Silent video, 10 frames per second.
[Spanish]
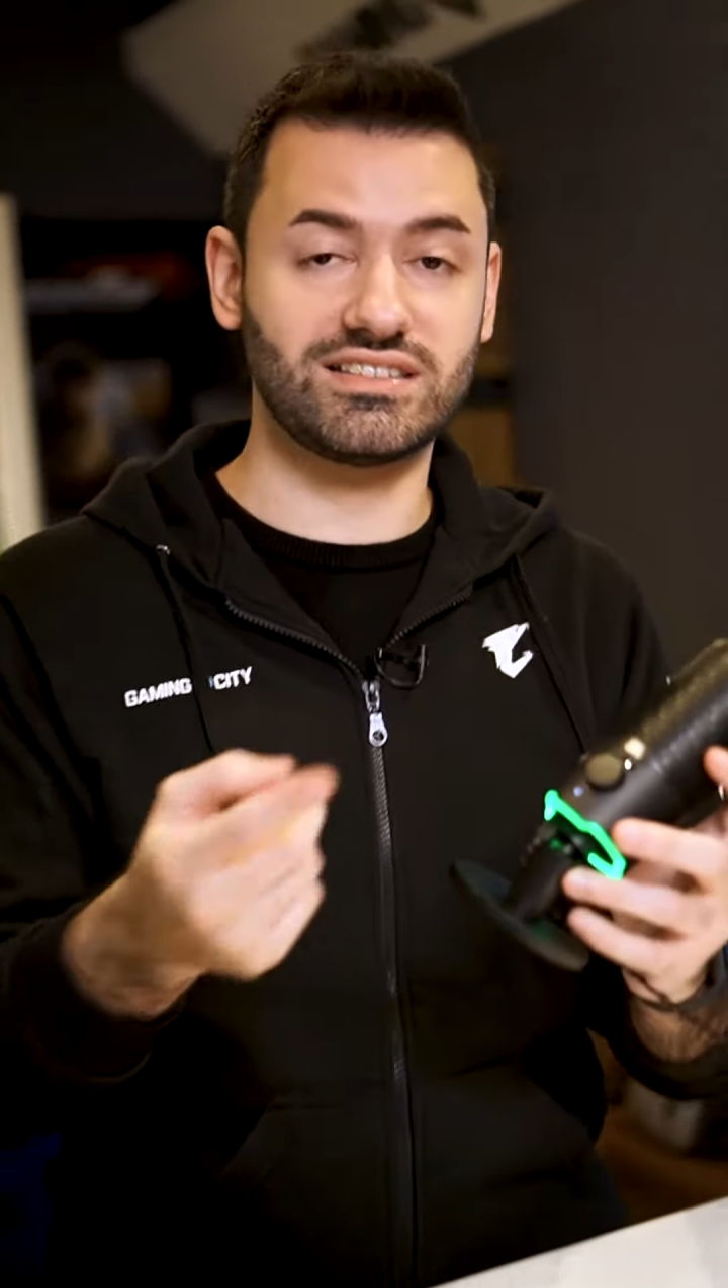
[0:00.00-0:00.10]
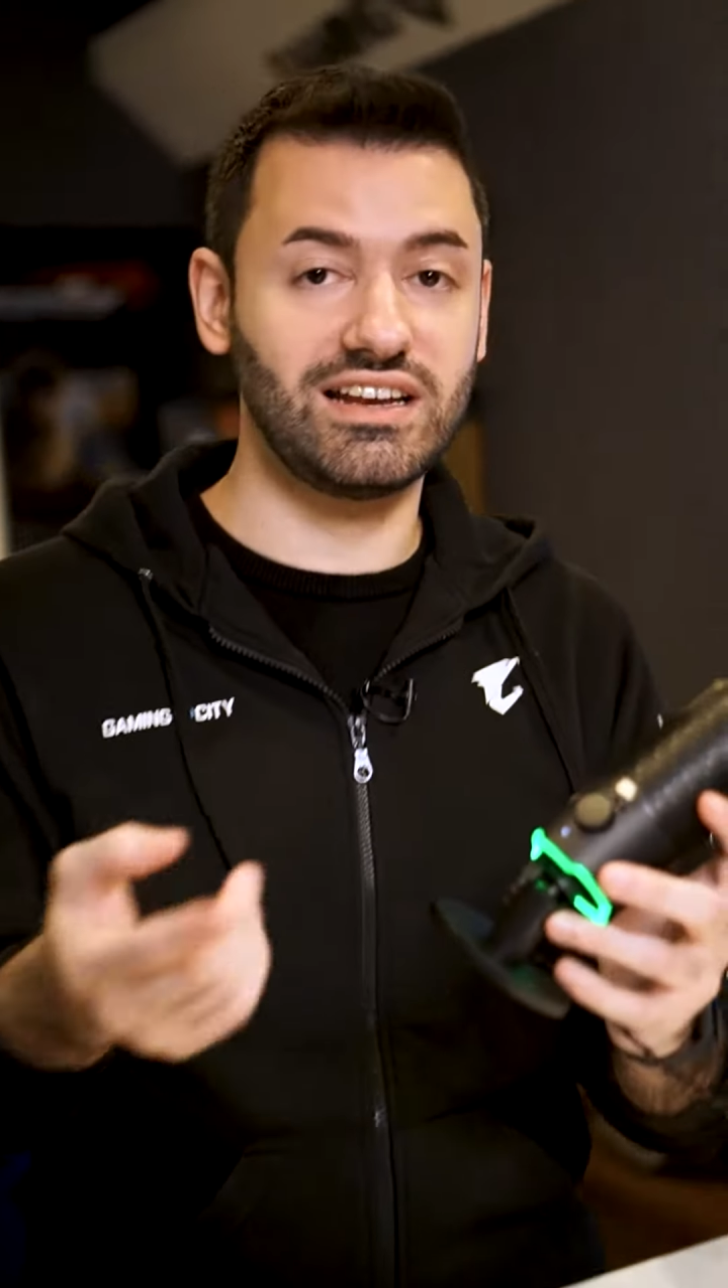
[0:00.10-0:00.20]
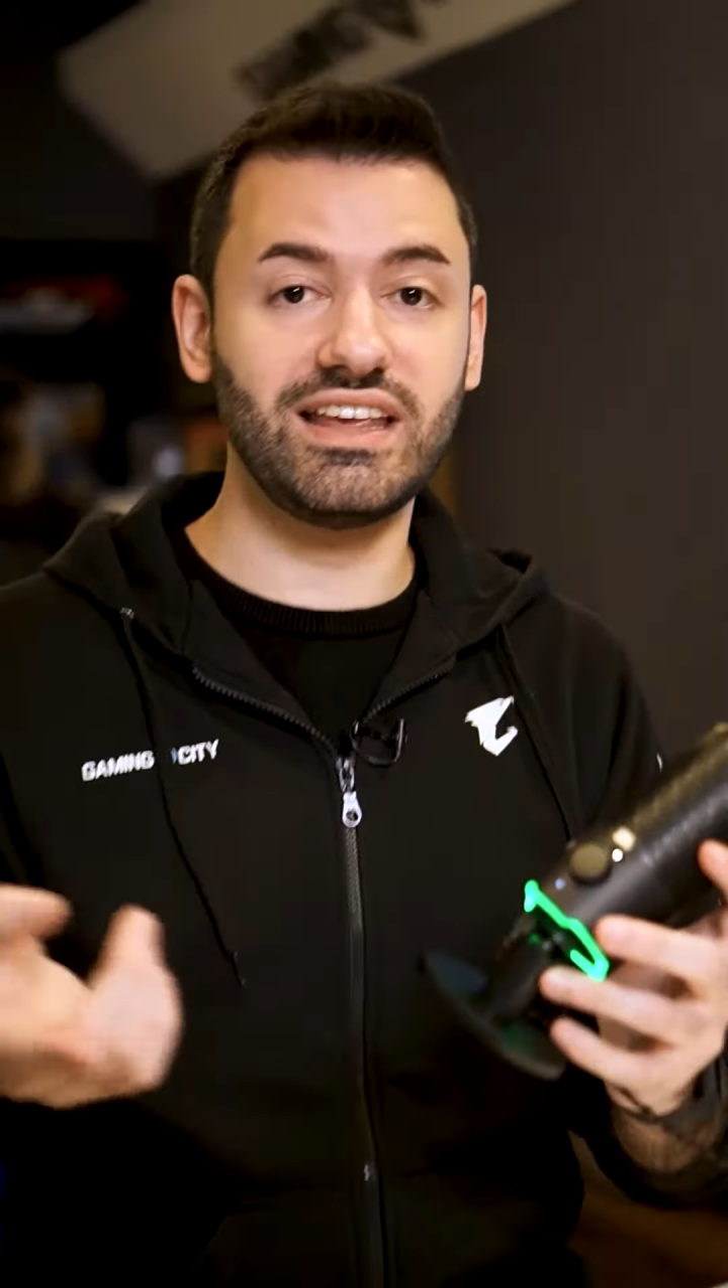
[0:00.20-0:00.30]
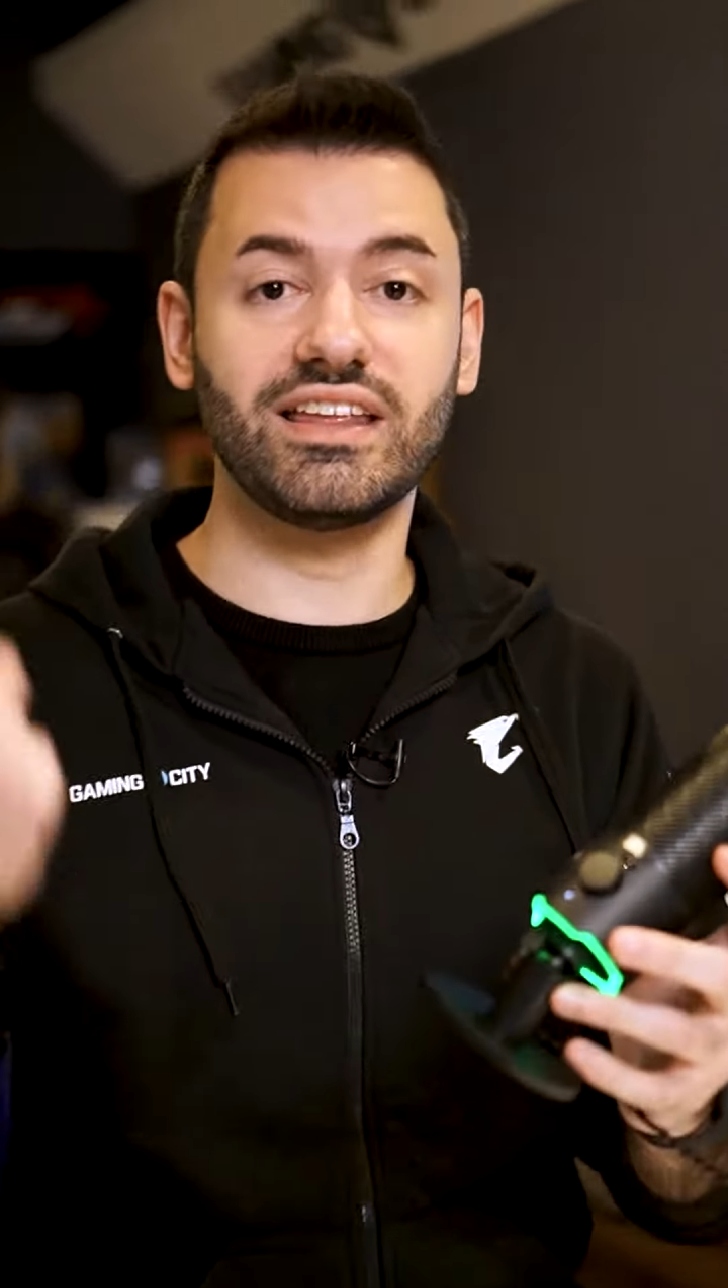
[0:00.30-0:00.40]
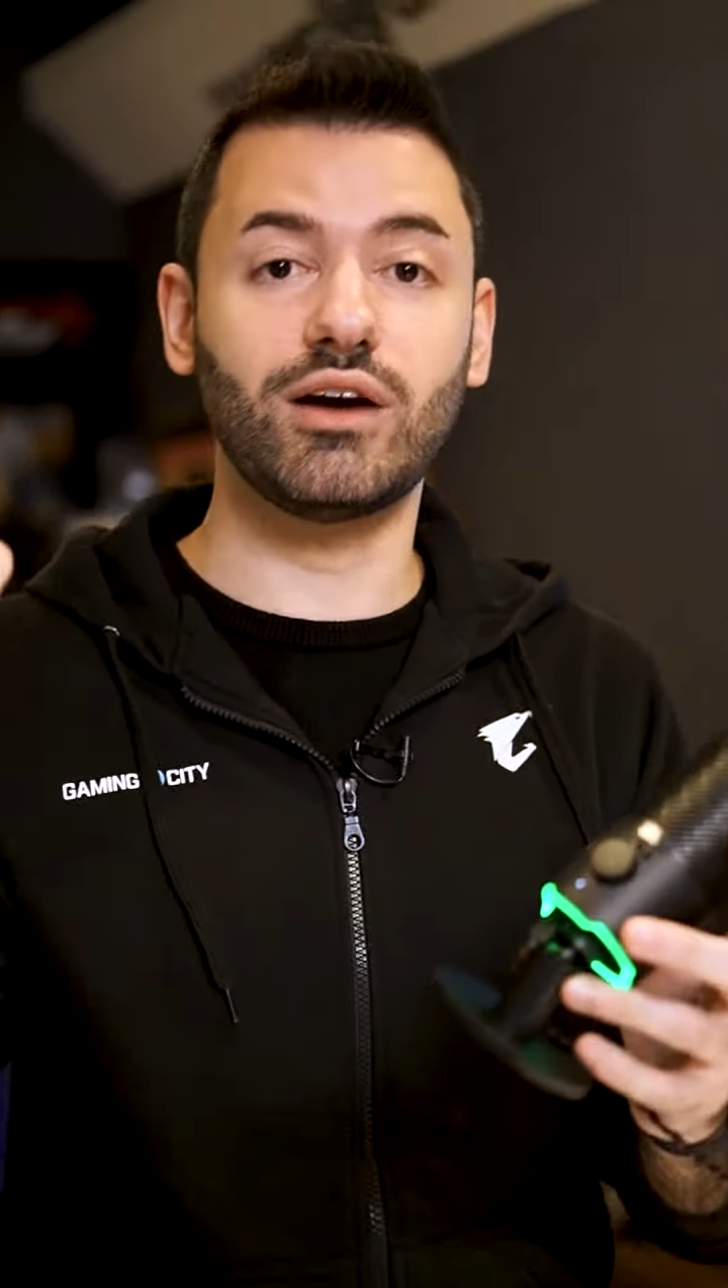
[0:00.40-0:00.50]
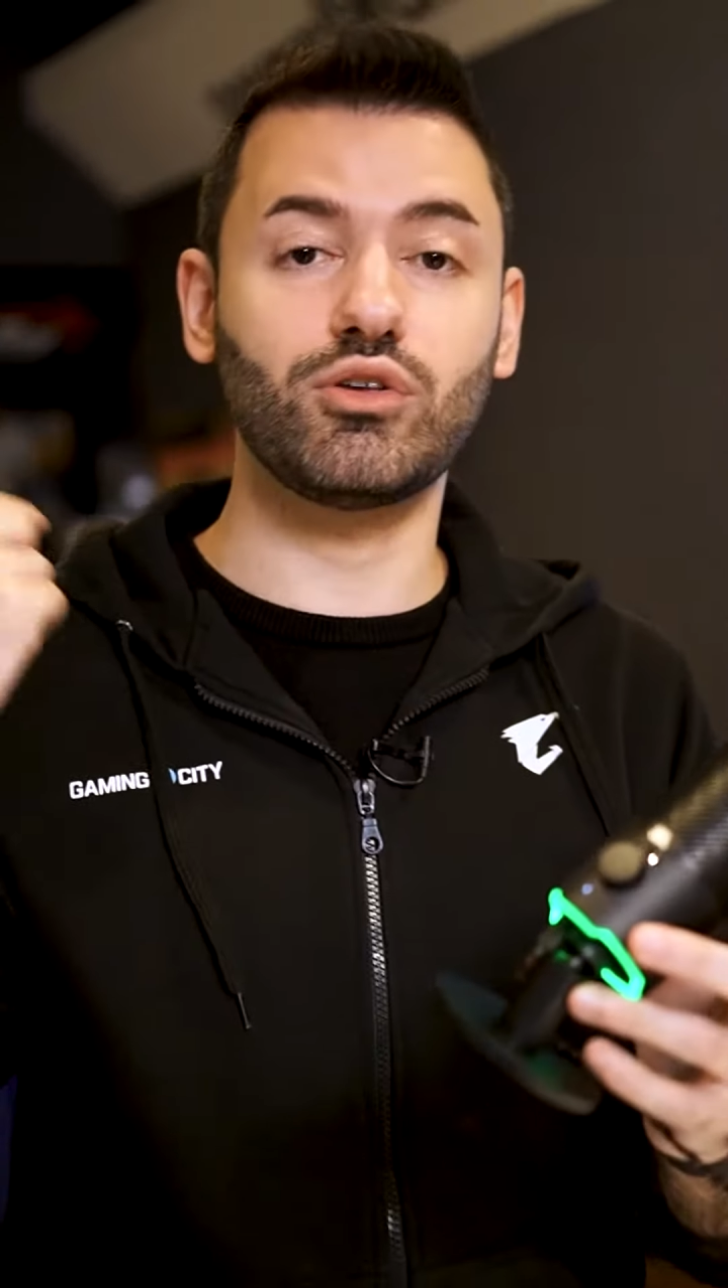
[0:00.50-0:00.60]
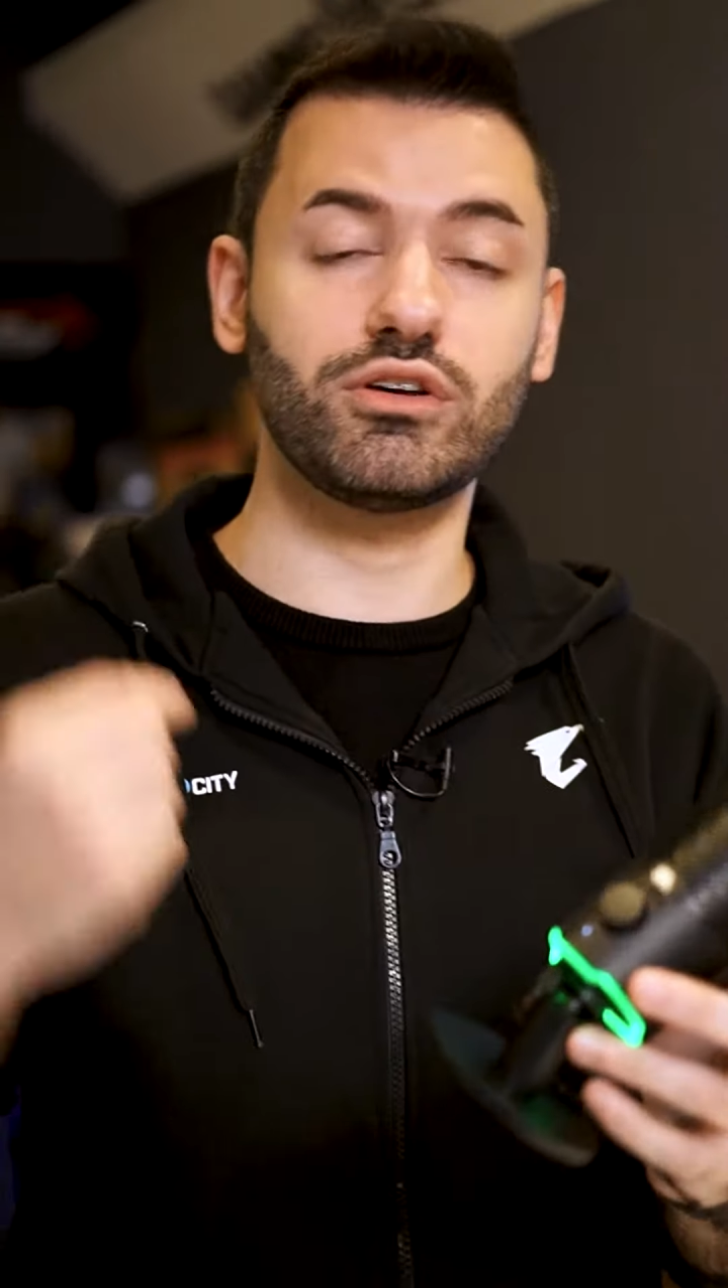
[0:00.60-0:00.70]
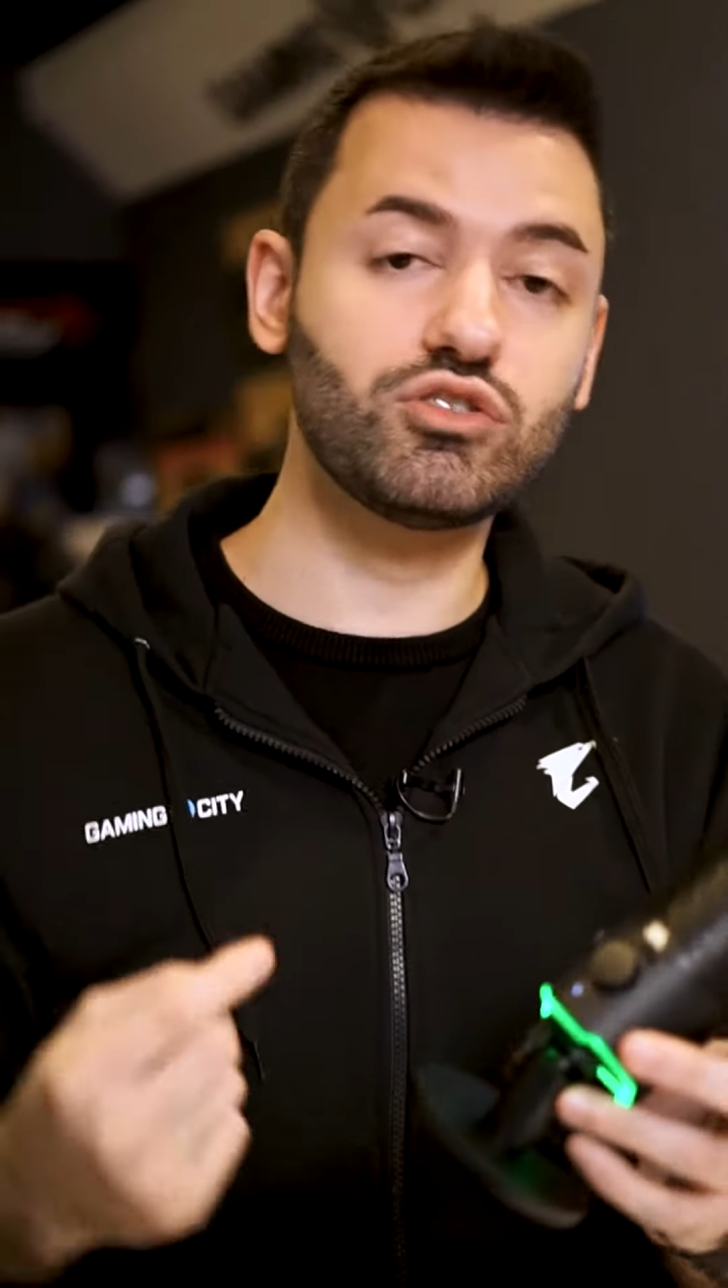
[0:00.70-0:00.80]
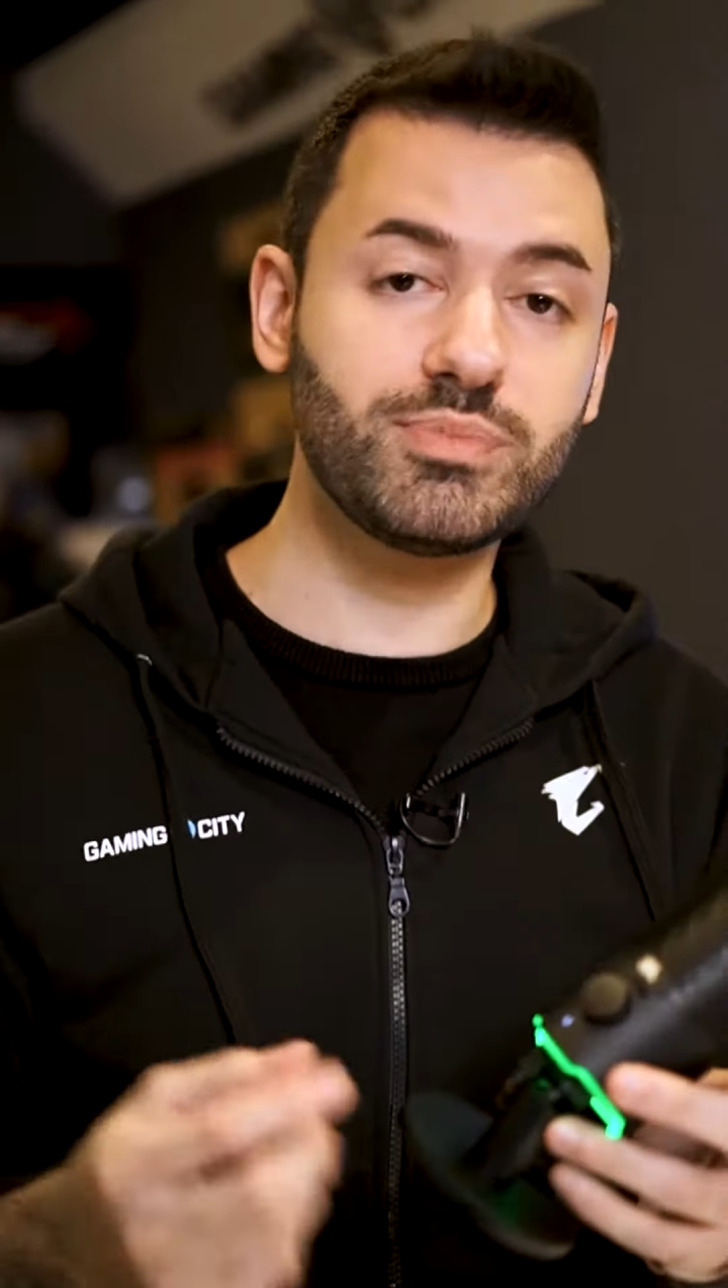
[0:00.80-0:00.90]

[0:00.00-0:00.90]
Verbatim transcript: la salida de audio